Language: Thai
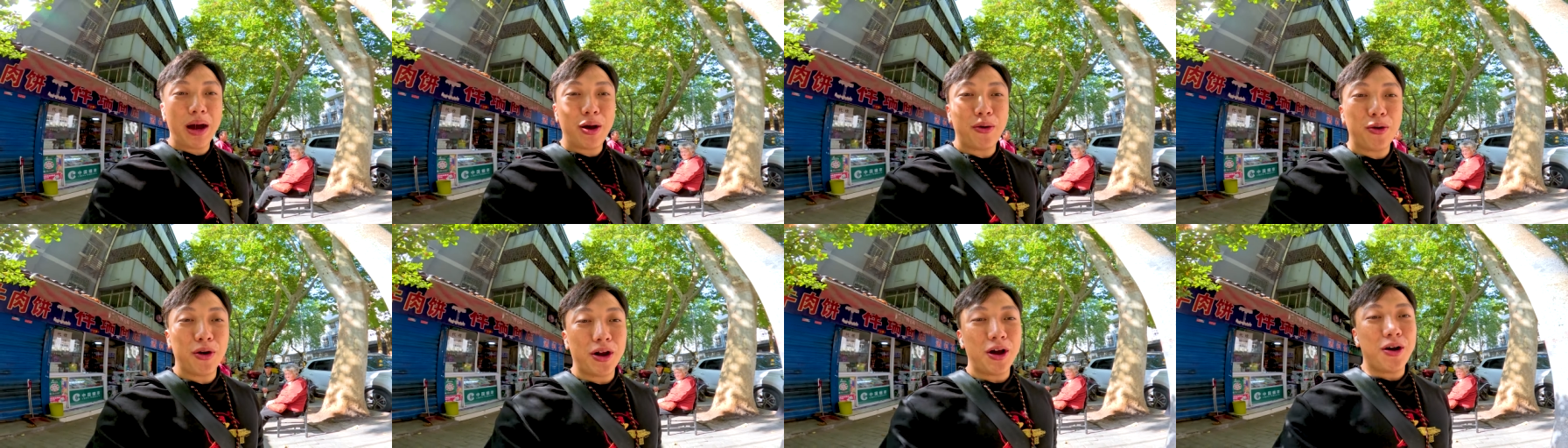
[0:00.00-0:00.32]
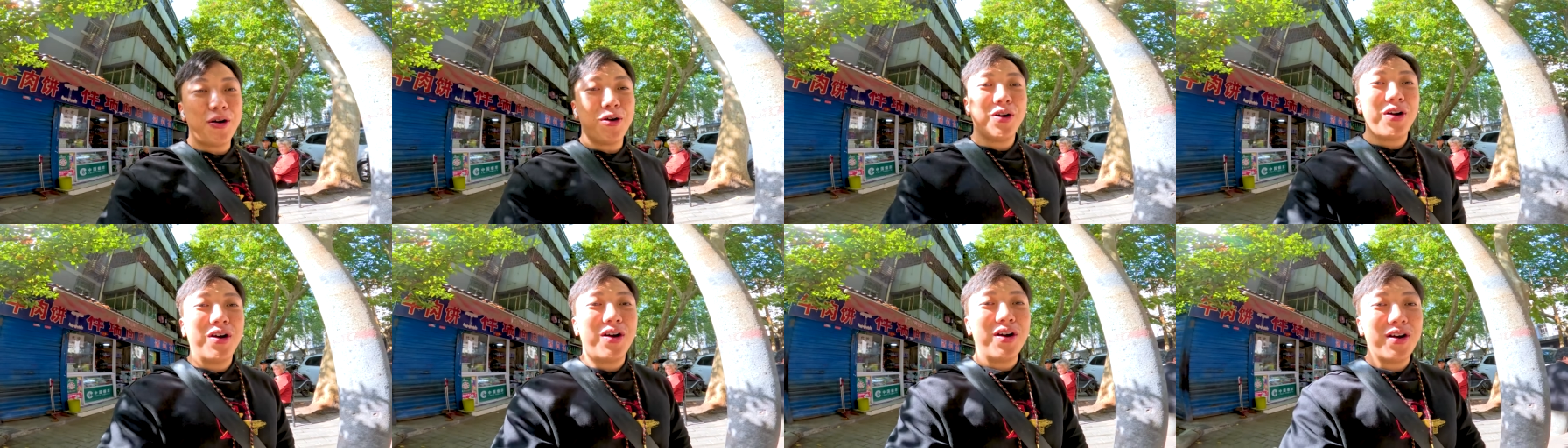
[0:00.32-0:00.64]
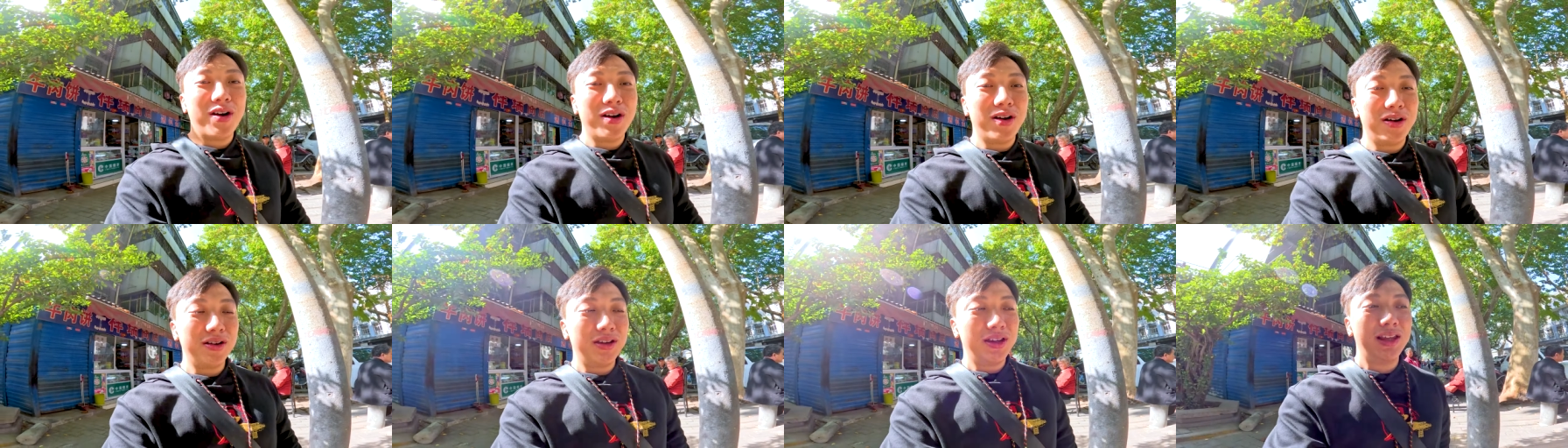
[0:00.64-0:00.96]
บางคนเขาก็
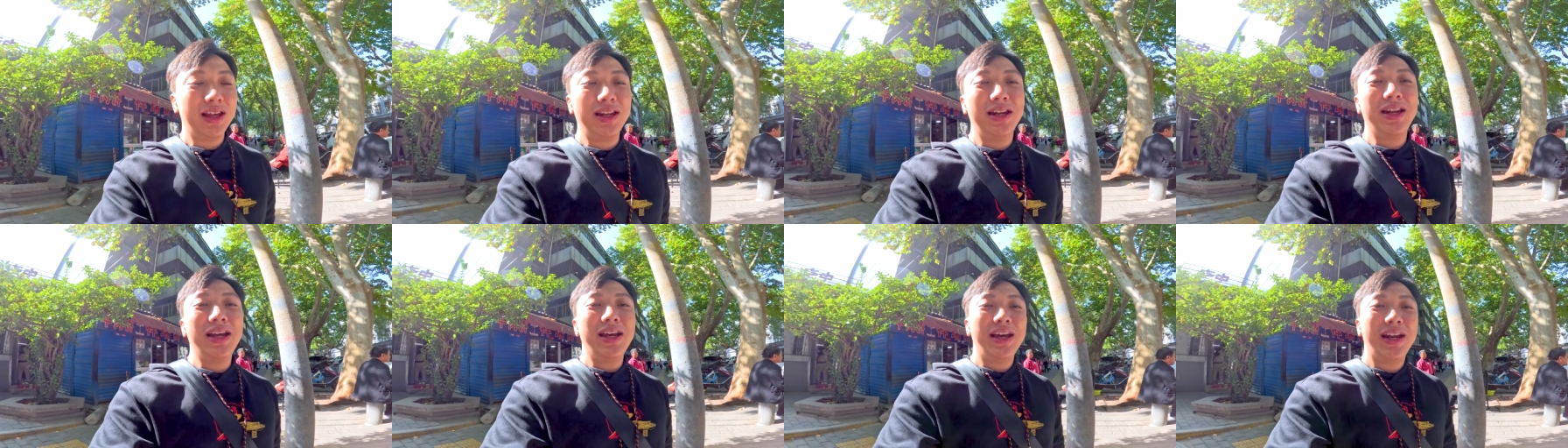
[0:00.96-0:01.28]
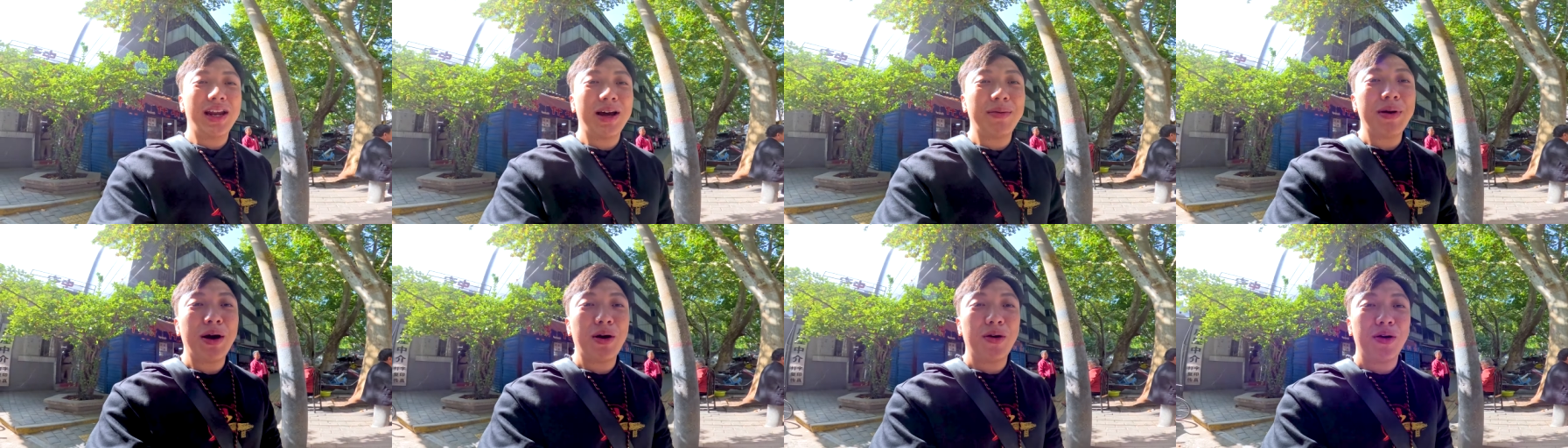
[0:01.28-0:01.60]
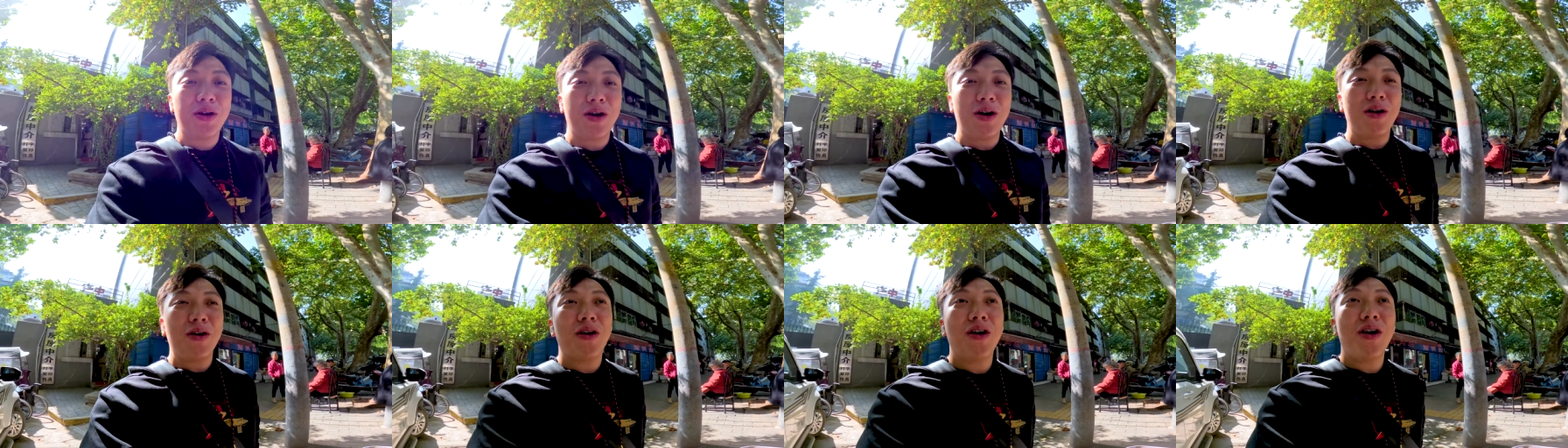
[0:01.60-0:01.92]
ยินดีนะบางค
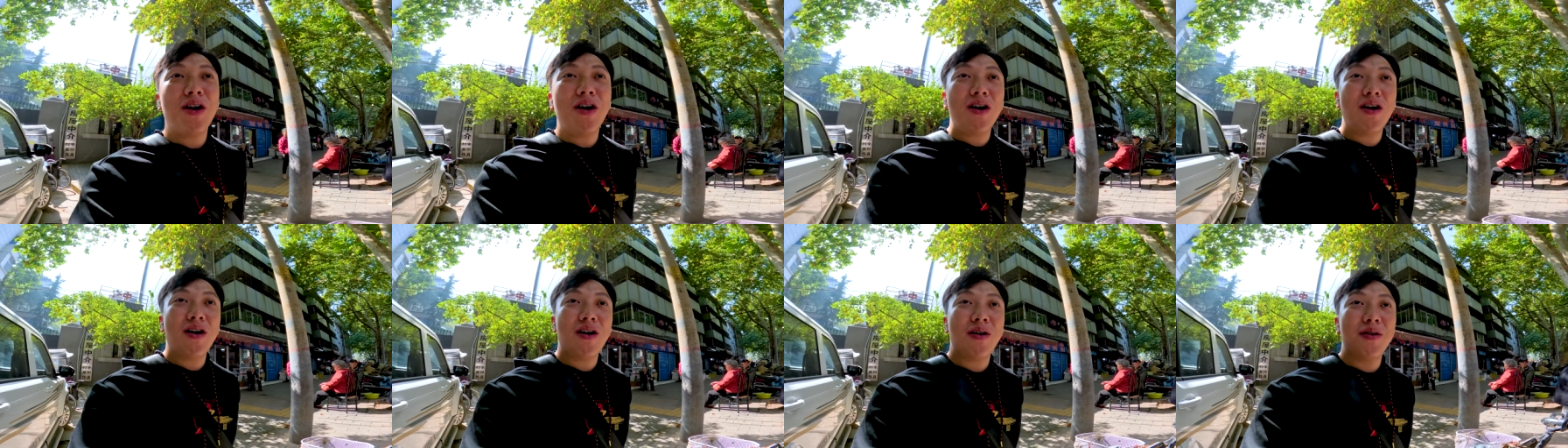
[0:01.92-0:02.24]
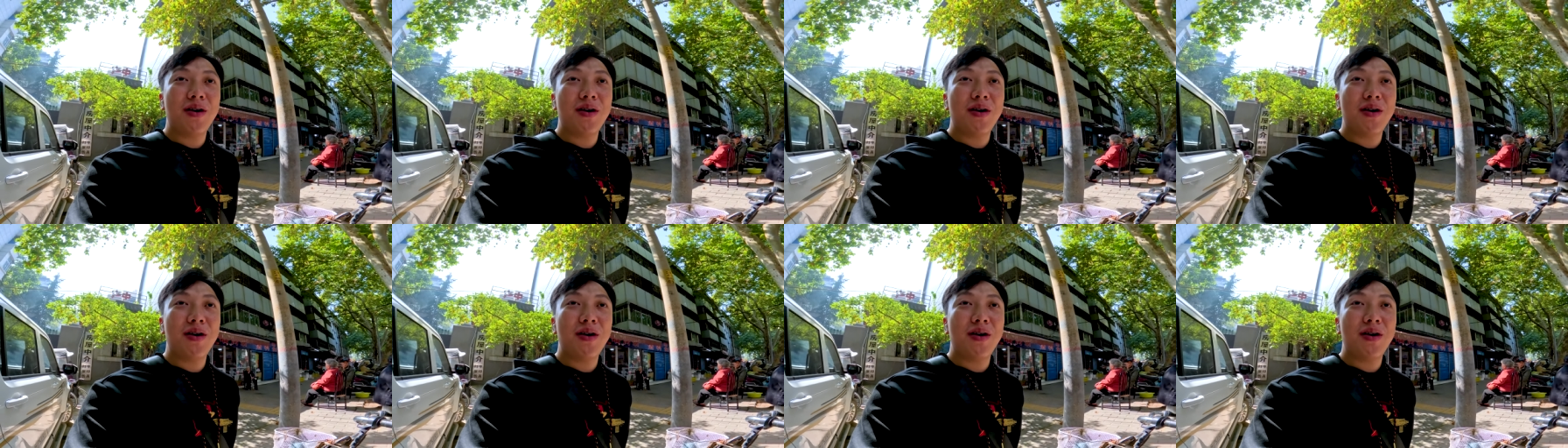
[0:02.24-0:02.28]
นเขาก็